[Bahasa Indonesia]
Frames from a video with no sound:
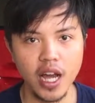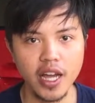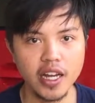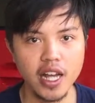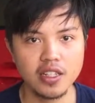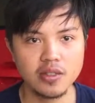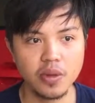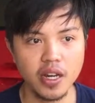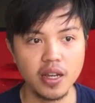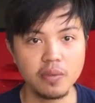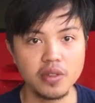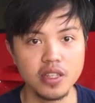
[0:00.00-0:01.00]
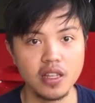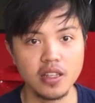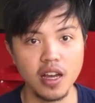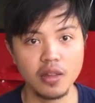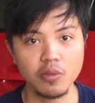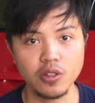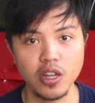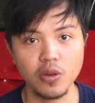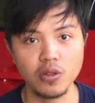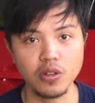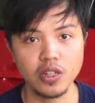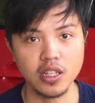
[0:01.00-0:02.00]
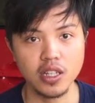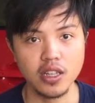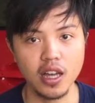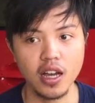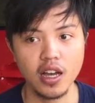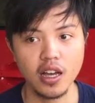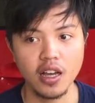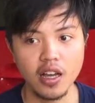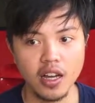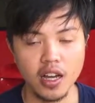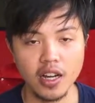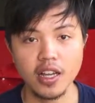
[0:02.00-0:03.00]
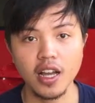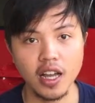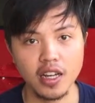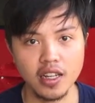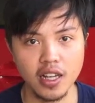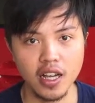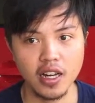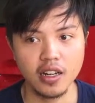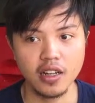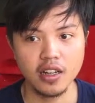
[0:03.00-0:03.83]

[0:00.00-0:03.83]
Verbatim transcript: air yang sebenarnya bisa sangat mudah untuk kita keringkan dengan